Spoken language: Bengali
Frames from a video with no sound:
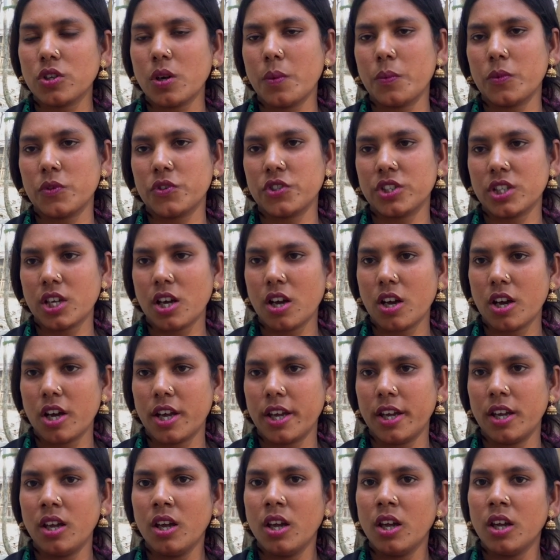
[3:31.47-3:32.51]
সমস্যা
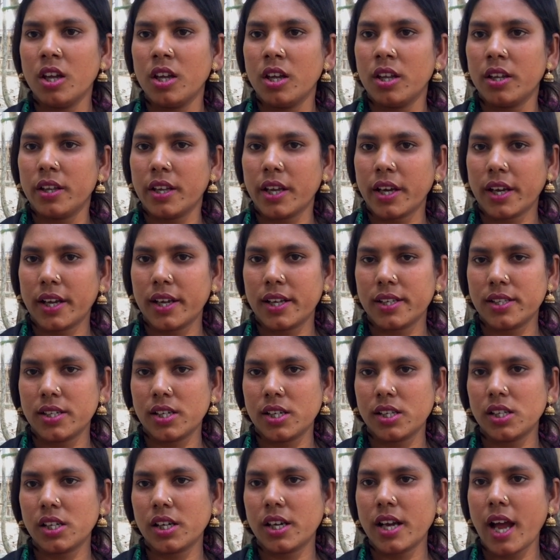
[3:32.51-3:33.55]
হয় দেখা
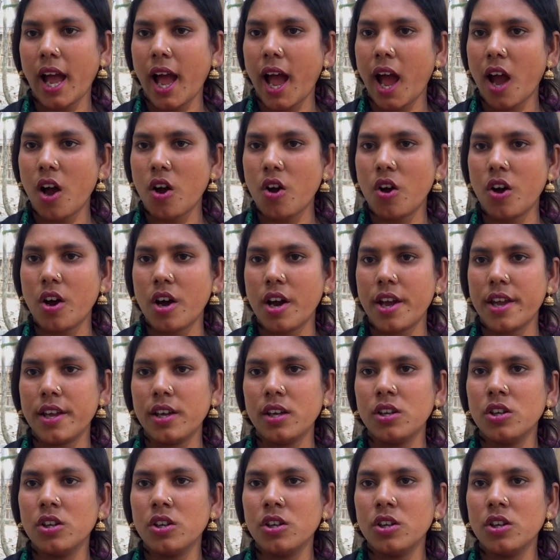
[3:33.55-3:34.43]
যায় যে ঘা হয়